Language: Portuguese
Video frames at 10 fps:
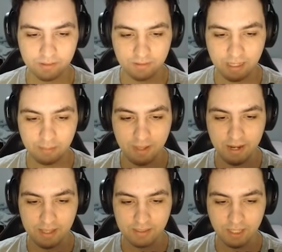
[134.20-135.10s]
Tá,
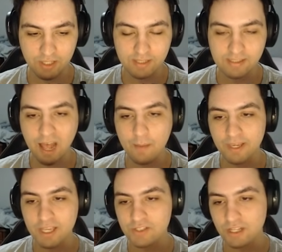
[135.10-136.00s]
beleza. A gente sabe
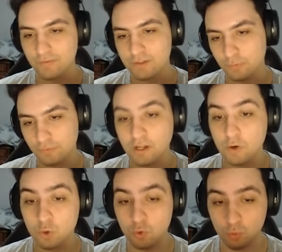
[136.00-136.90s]
que a gente tem que fazer o
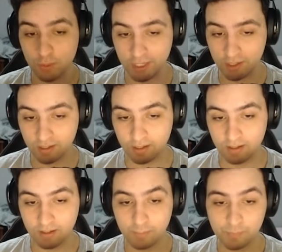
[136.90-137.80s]
final ruim
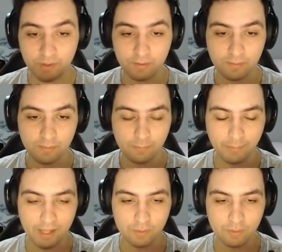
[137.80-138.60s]
pra, no